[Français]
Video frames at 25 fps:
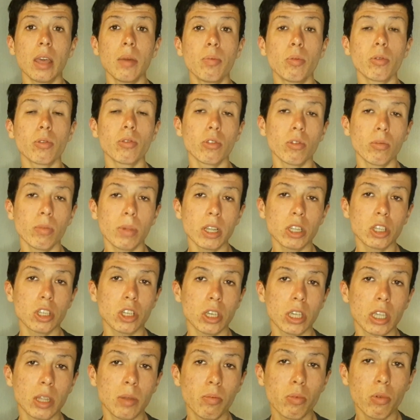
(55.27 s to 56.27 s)
et pour ce
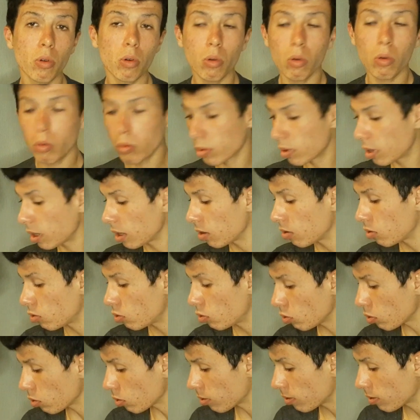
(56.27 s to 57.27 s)
match, ils pourront compter
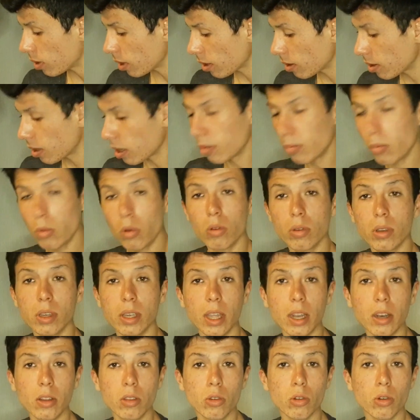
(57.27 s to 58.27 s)
sur certainement
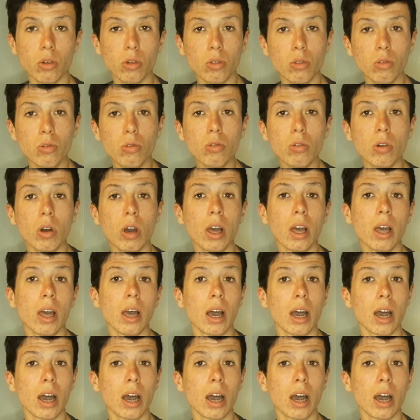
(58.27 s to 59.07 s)
quelques retours.